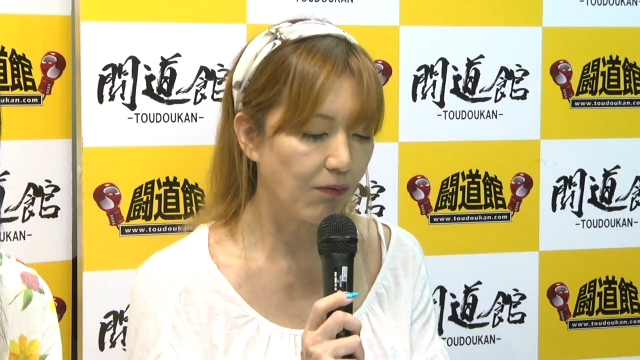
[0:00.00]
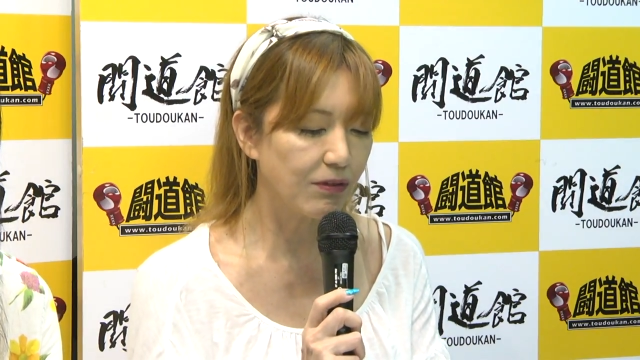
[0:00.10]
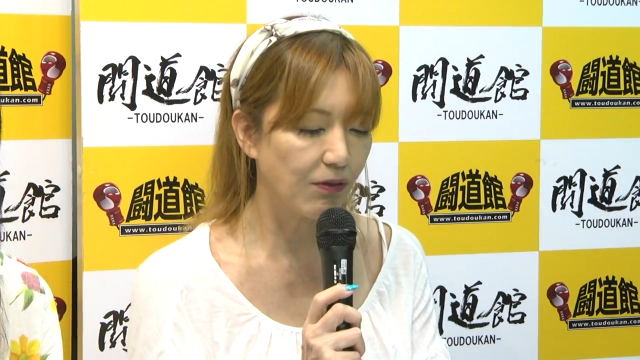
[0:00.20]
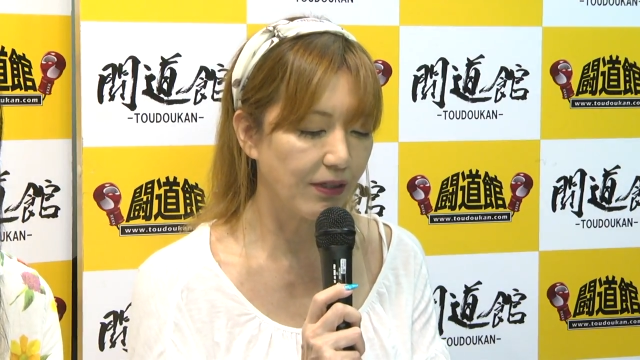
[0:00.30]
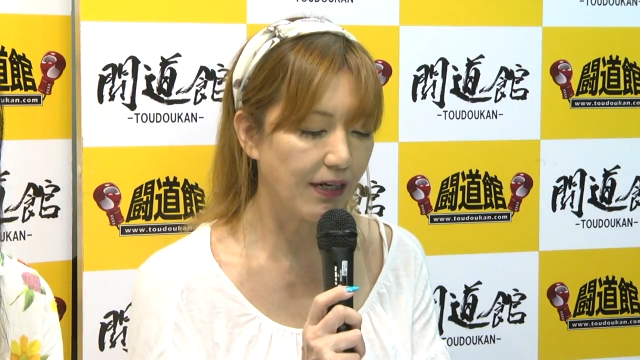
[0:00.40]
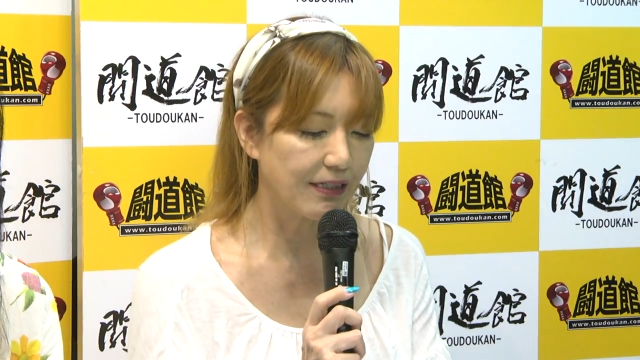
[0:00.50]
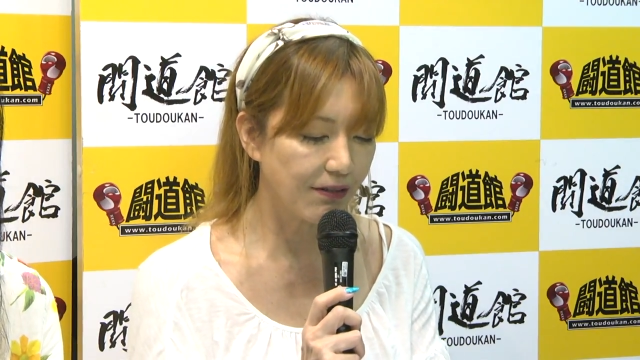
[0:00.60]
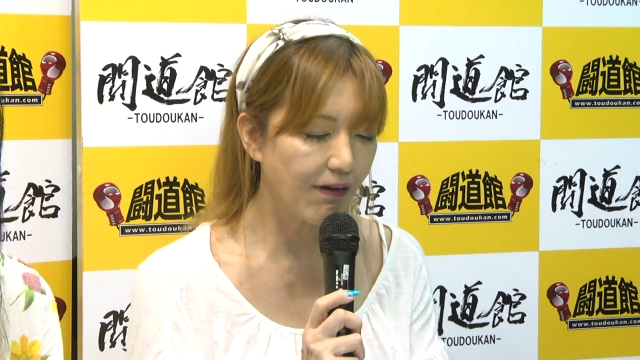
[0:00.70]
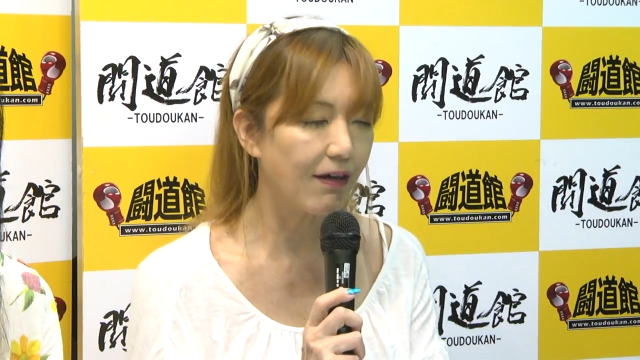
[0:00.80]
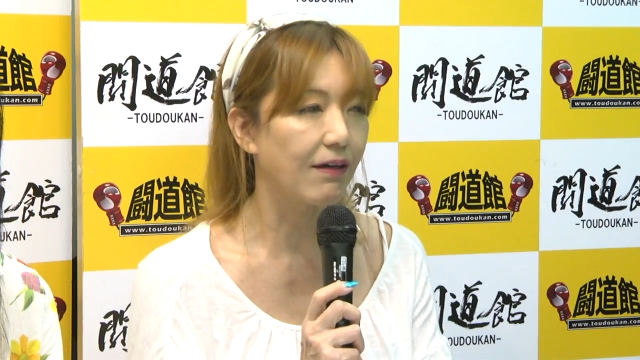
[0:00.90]
クショーに関し
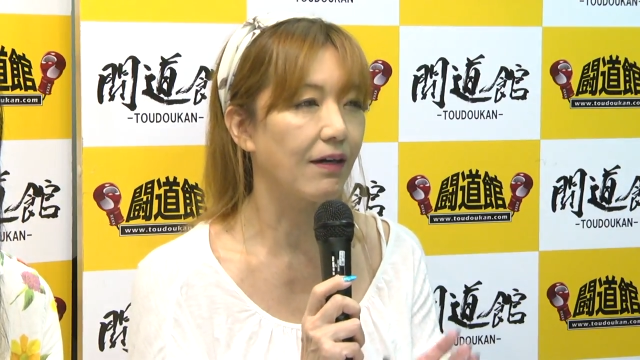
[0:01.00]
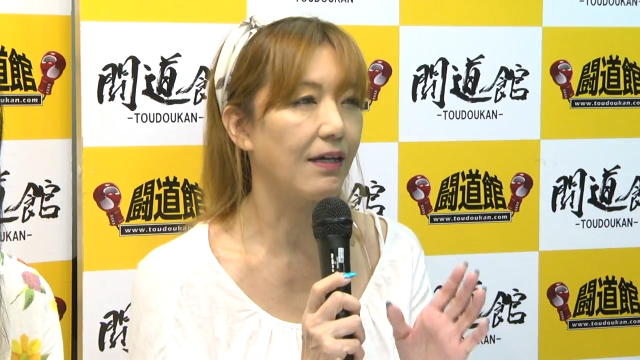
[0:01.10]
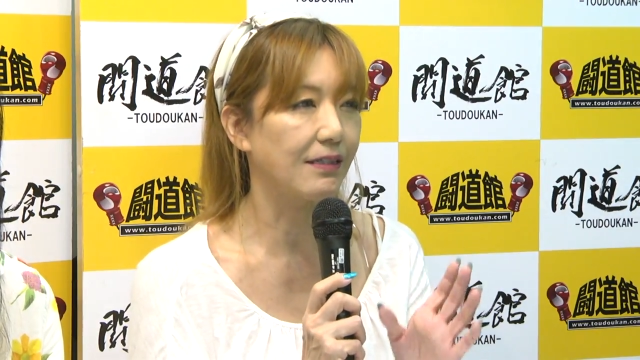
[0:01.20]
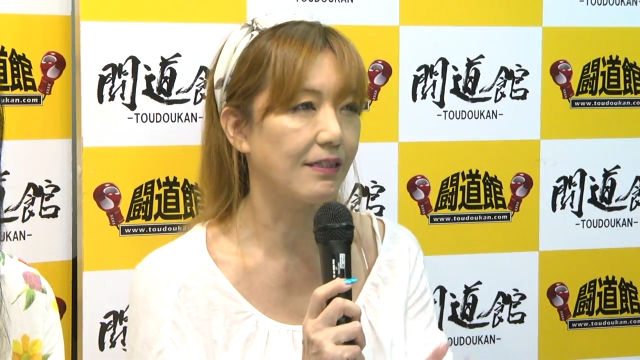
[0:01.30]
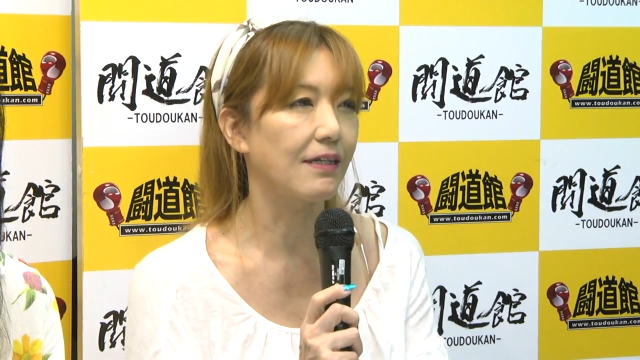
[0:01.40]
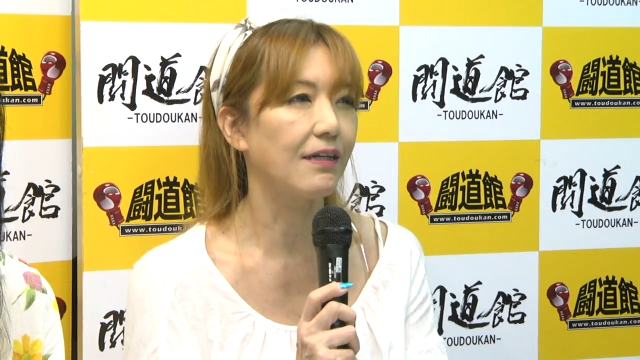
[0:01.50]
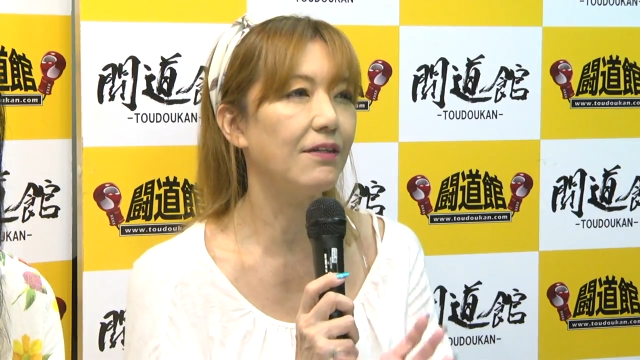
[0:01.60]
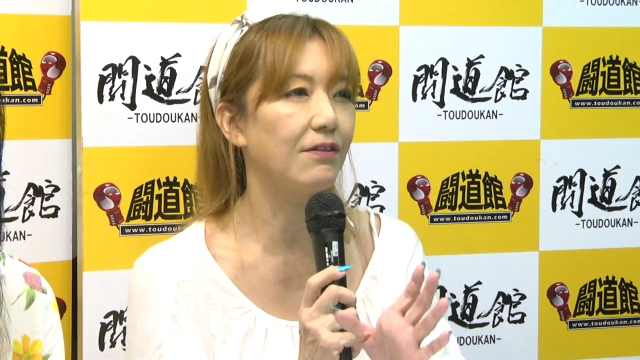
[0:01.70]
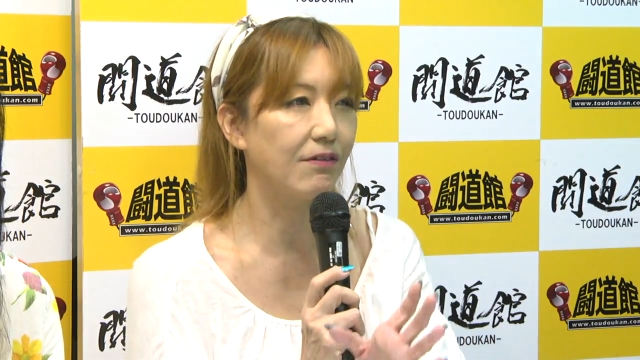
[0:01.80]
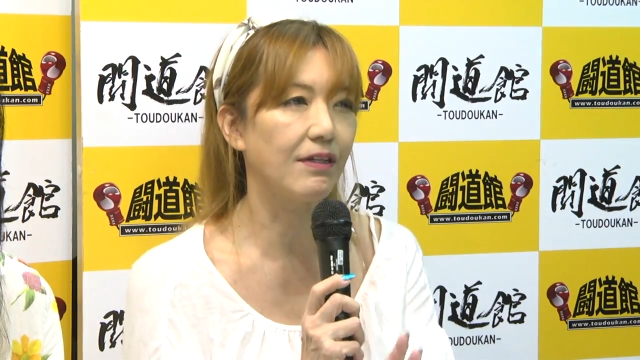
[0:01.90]
ては飛鳥さんが
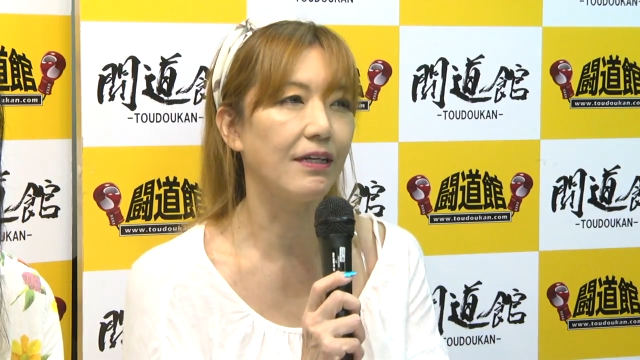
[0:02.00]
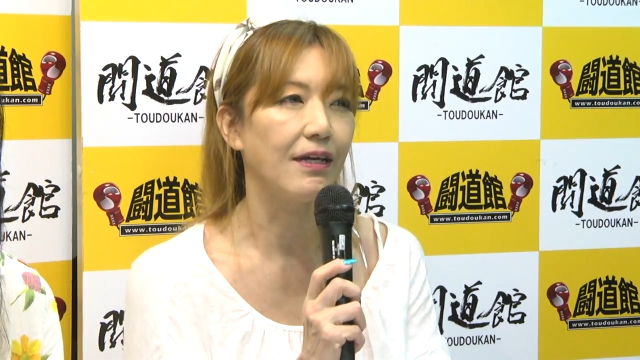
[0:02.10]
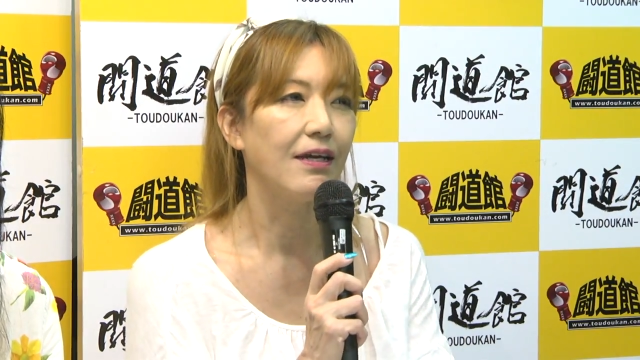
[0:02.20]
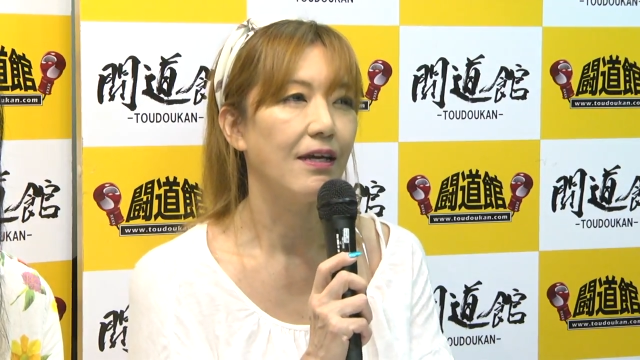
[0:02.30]
ゆっくり、